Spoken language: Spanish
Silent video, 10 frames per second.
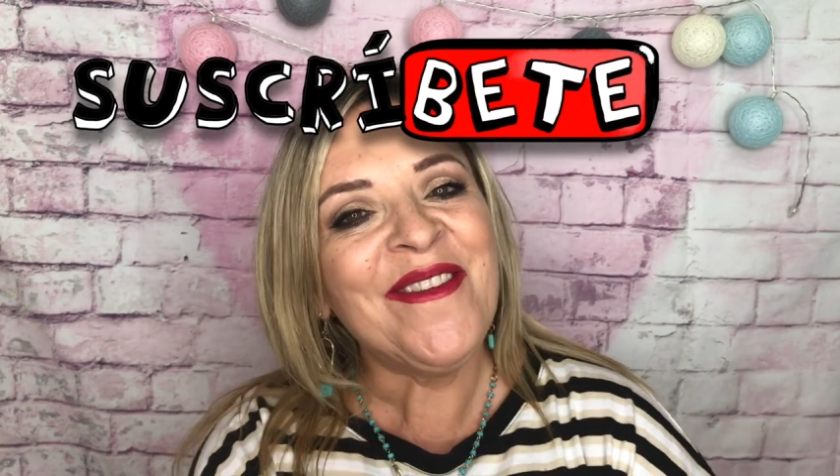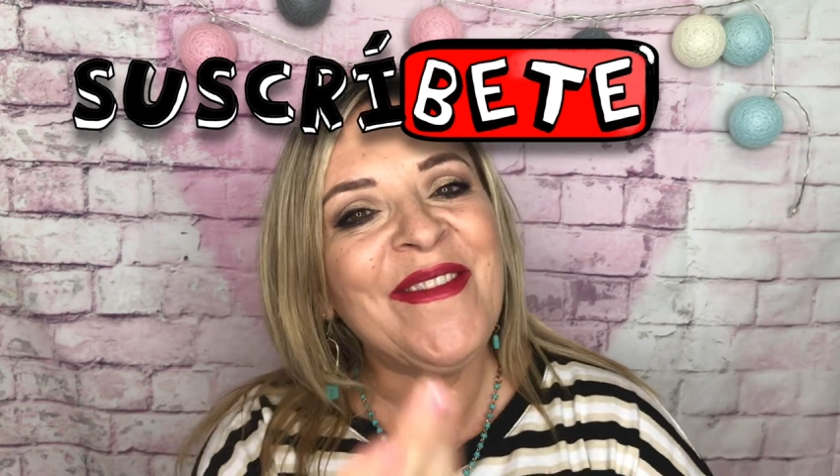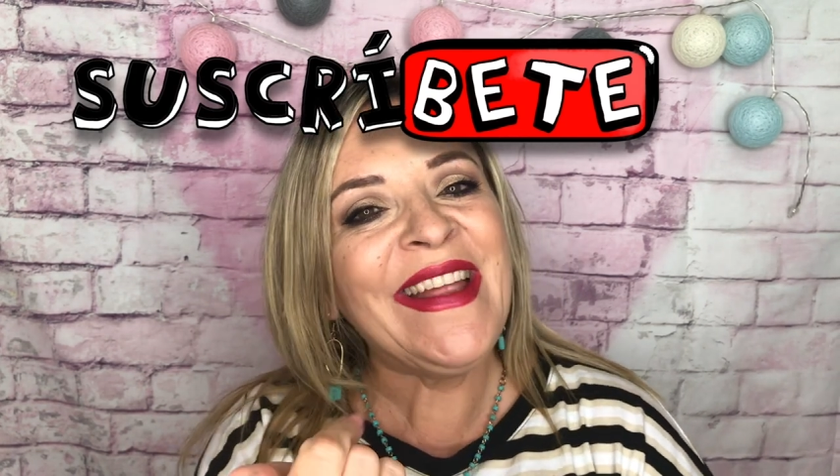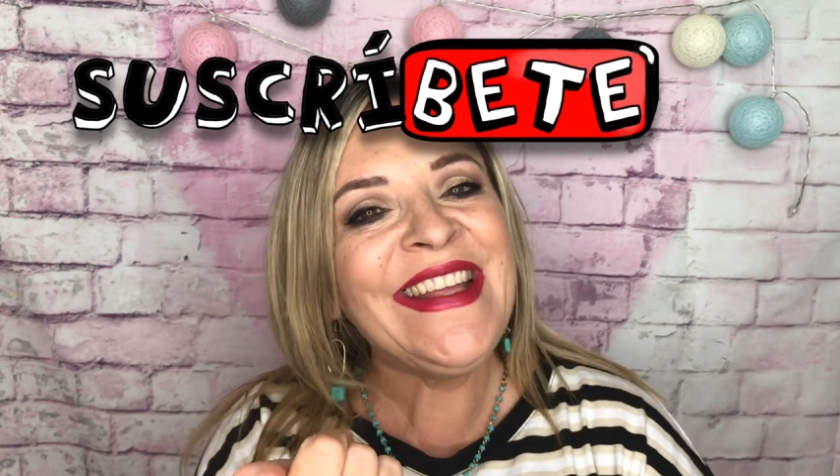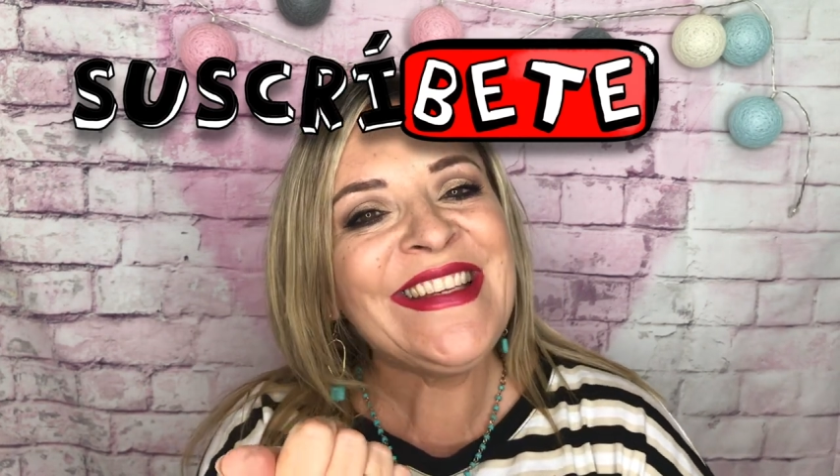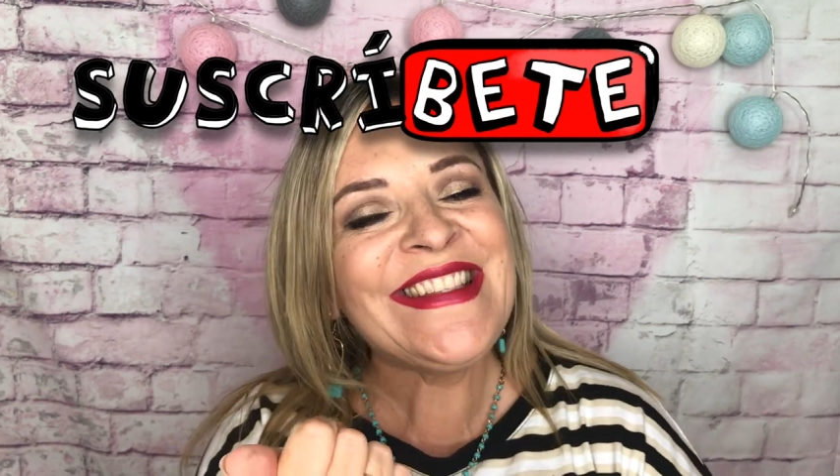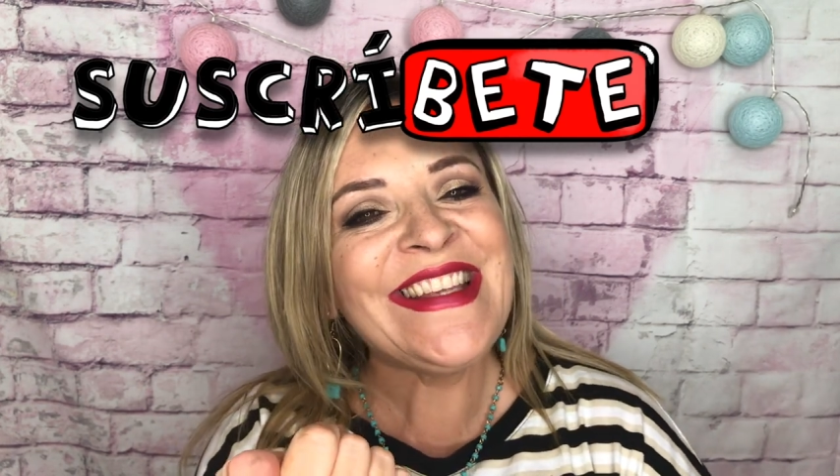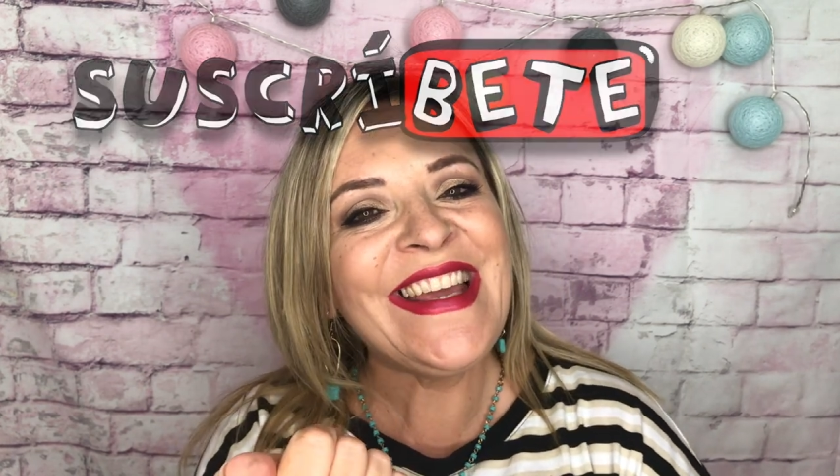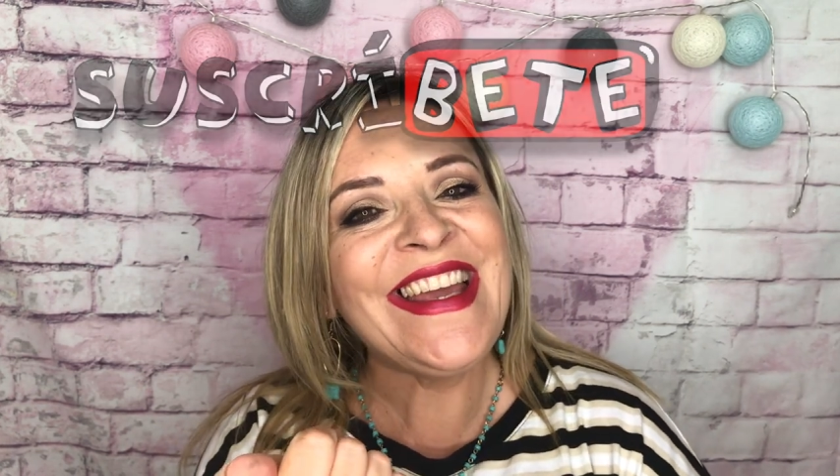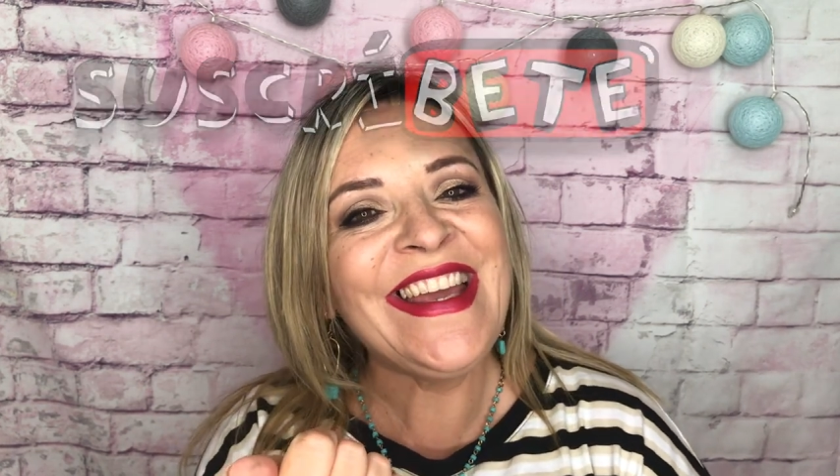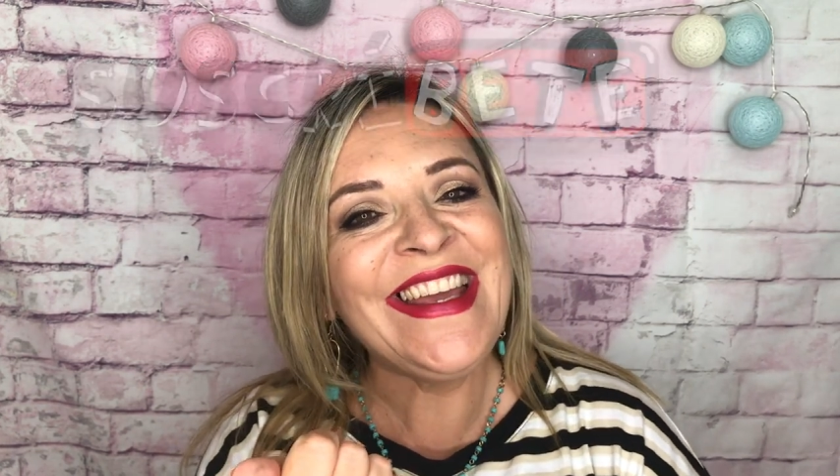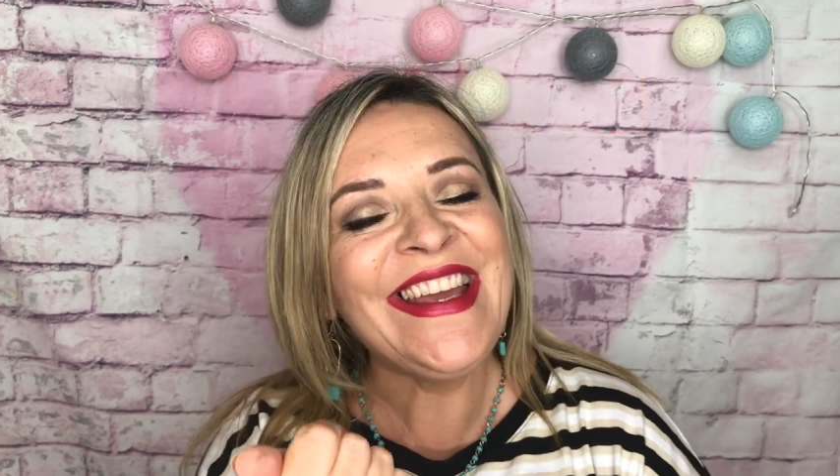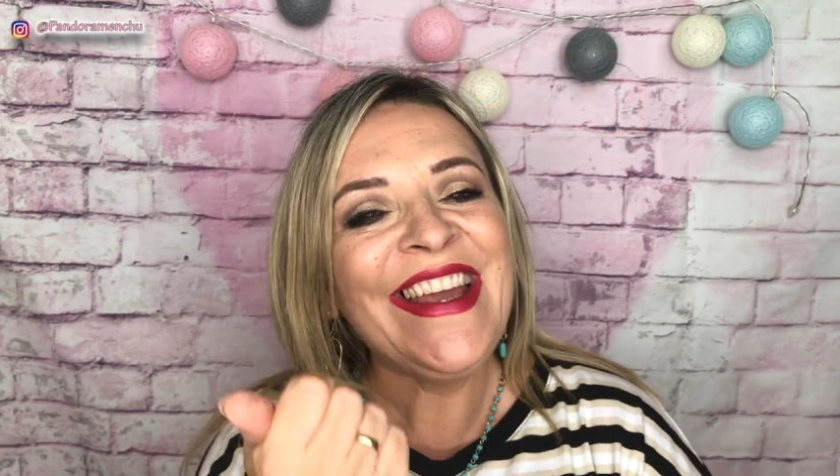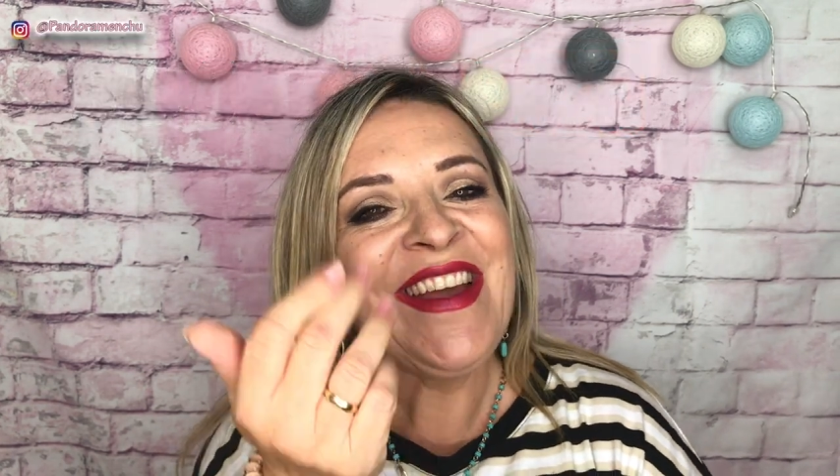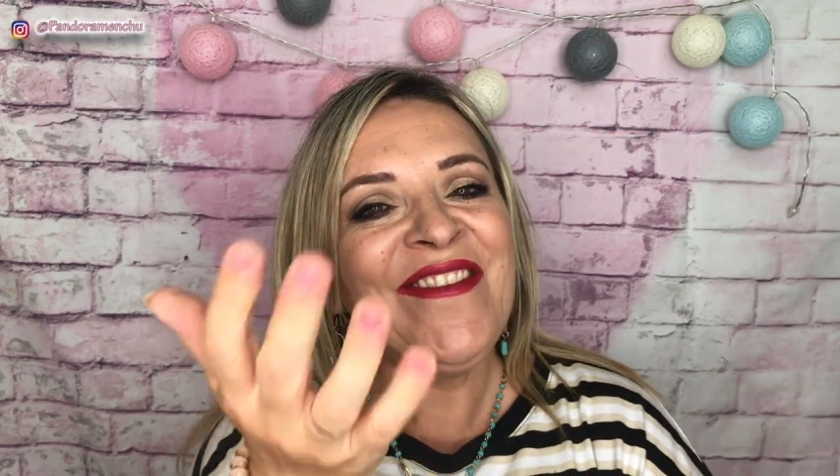Veniste,